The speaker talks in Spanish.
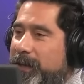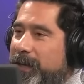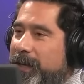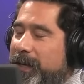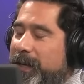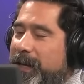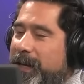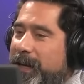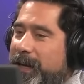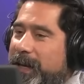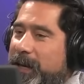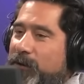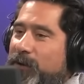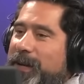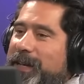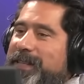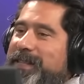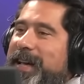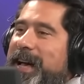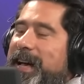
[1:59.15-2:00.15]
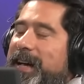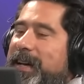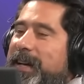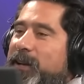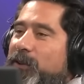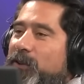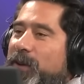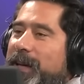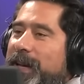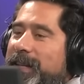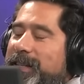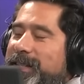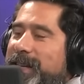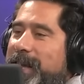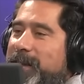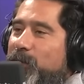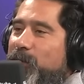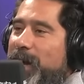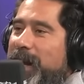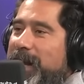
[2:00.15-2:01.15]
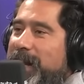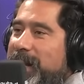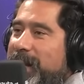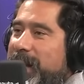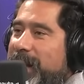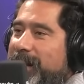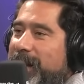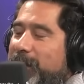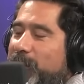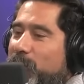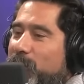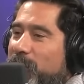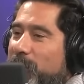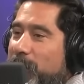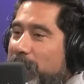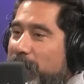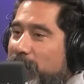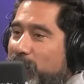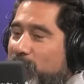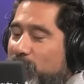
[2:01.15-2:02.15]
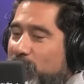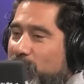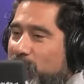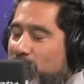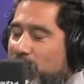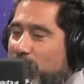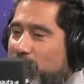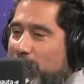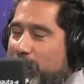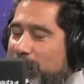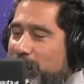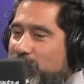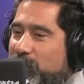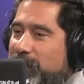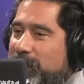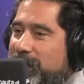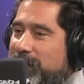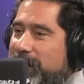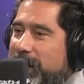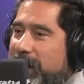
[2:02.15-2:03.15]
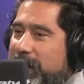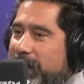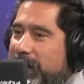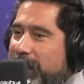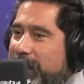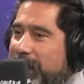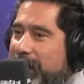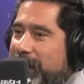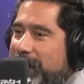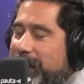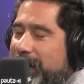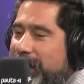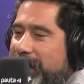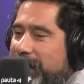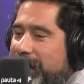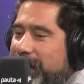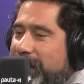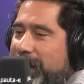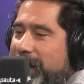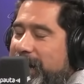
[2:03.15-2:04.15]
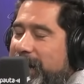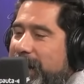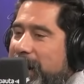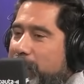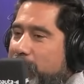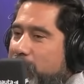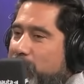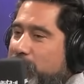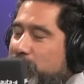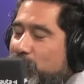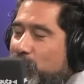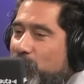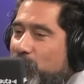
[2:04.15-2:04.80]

Eh, que, no es que, sea, que no es que él sea el, líder del movimiento, yo creo que lo que pasó Cecilia ahí es que a propósito de lo que